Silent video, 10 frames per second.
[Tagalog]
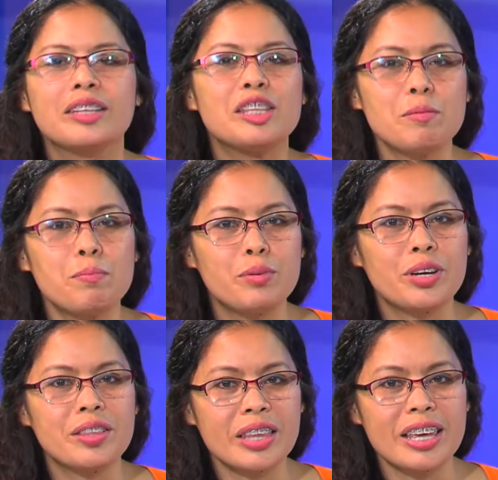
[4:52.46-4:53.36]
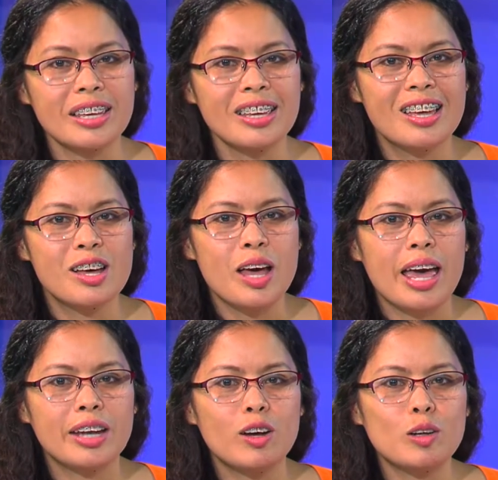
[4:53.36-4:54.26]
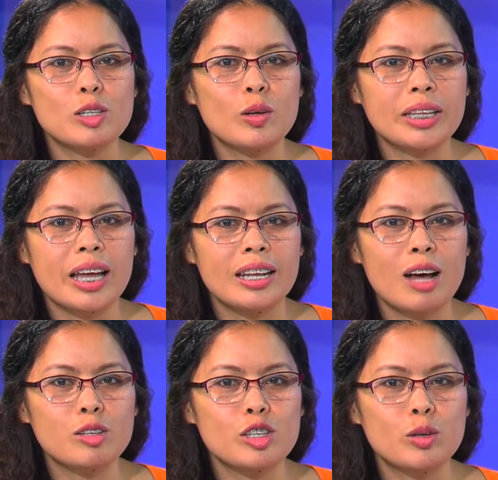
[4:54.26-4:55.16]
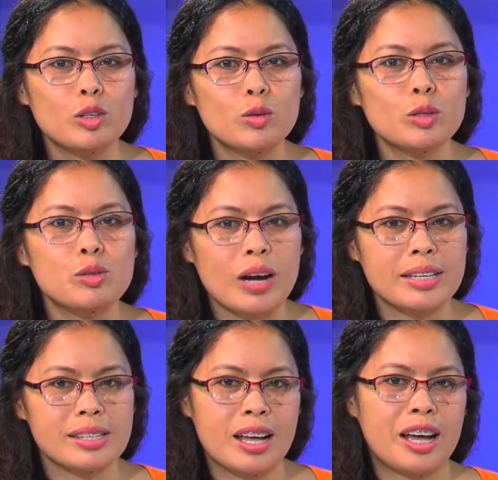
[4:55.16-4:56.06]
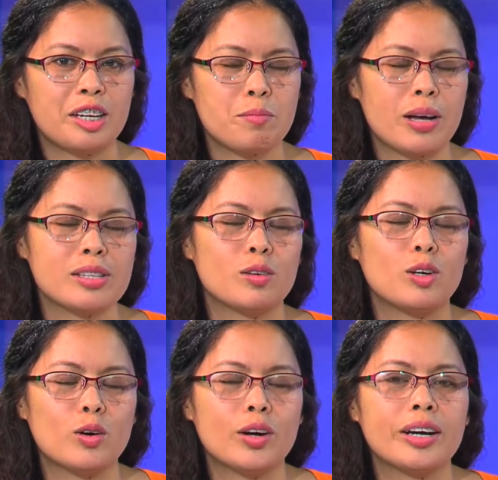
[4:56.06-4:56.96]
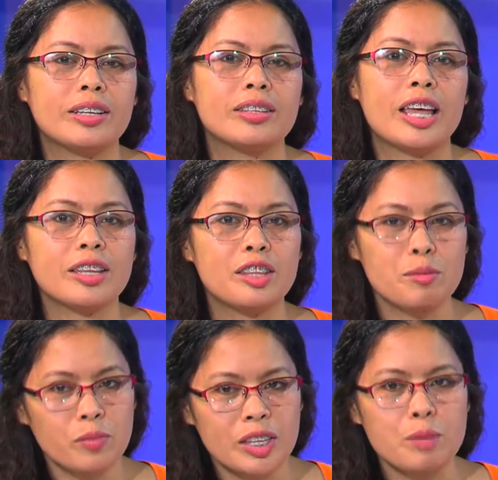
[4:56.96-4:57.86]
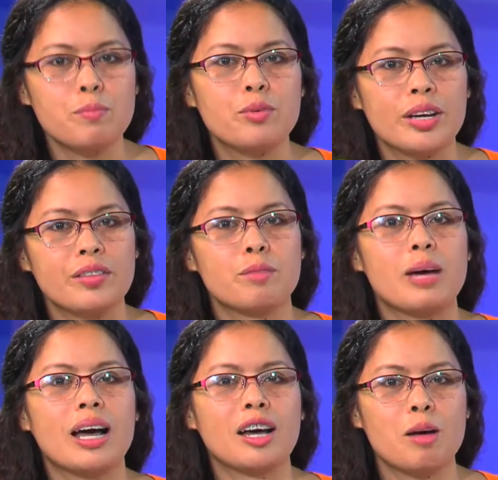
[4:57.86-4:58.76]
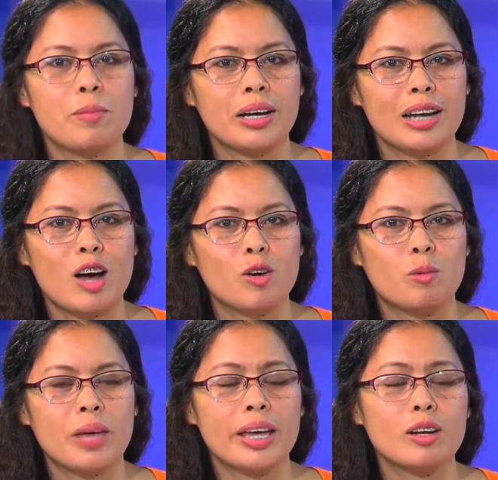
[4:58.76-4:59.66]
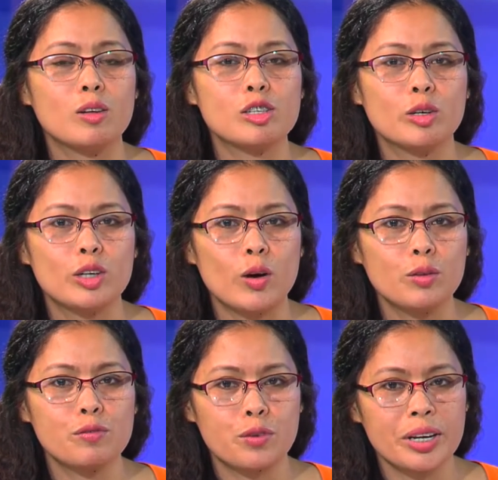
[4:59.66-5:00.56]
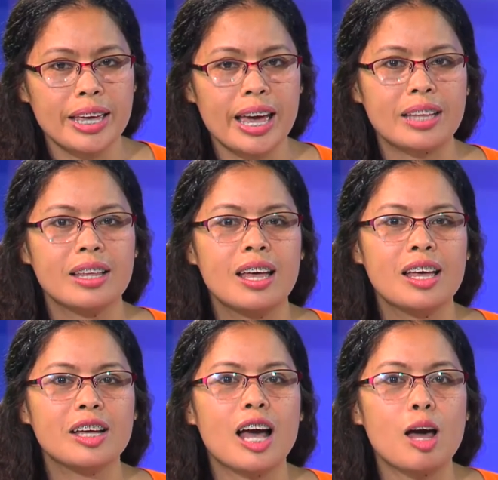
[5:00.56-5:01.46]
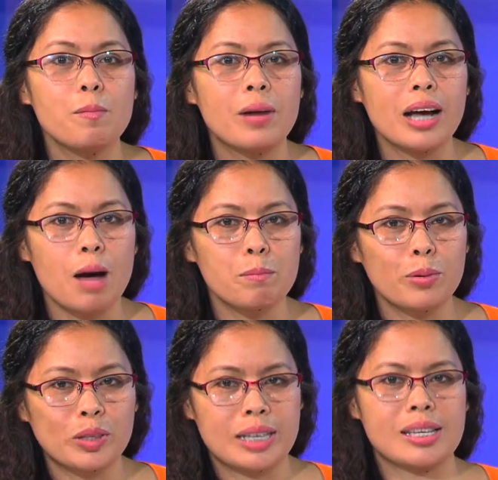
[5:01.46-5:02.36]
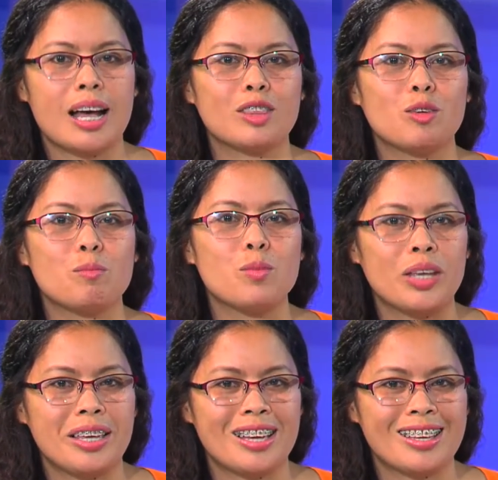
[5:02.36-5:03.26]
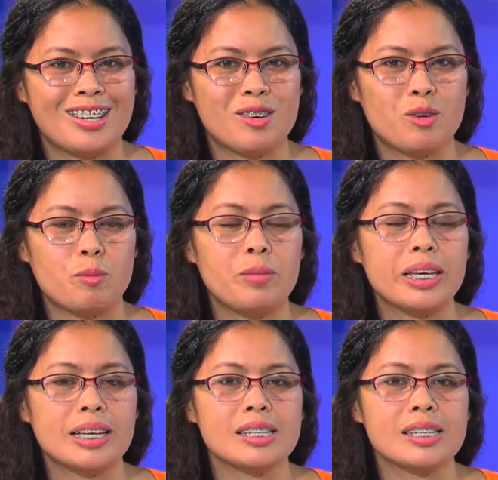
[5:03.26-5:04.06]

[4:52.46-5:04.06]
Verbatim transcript: deep breathing, And also, it allows you to trust God. Diba? So, Lord, take deep breath mga kapaglaom. And also, don't forget nga mag ta sa atong buhi nga Ginoo because